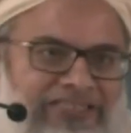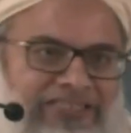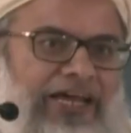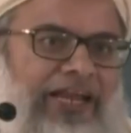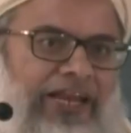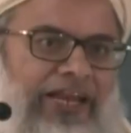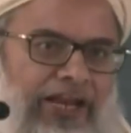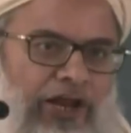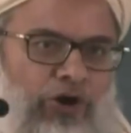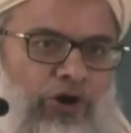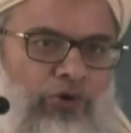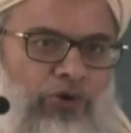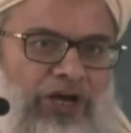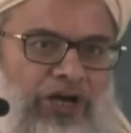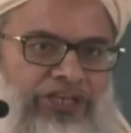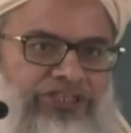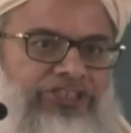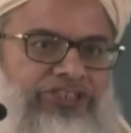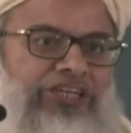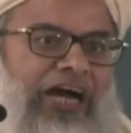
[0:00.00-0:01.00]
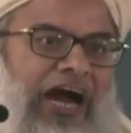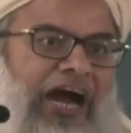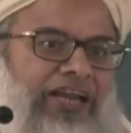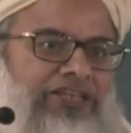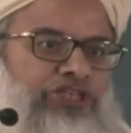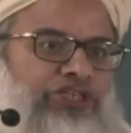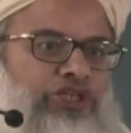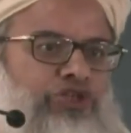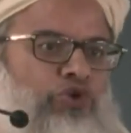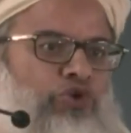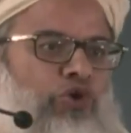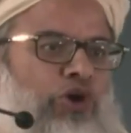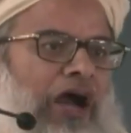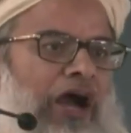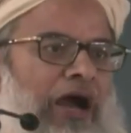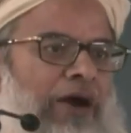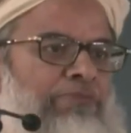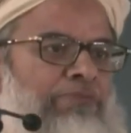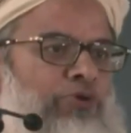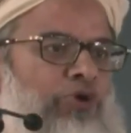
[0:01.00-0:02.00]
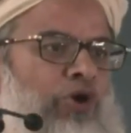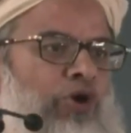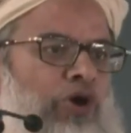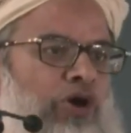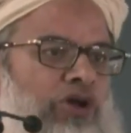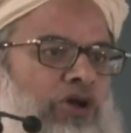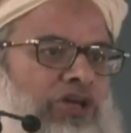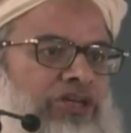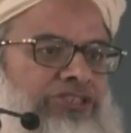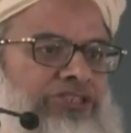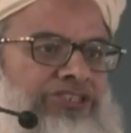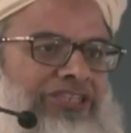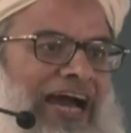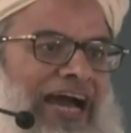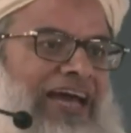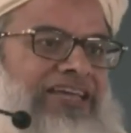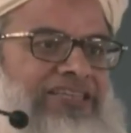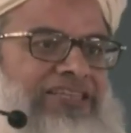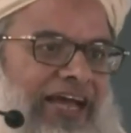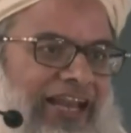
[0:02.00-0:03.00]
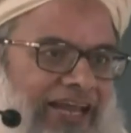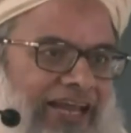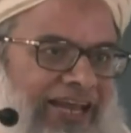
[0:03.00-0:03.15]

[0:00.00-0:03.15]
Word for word: जायजा लेना होगा इन चार चीजों का हमको जायजा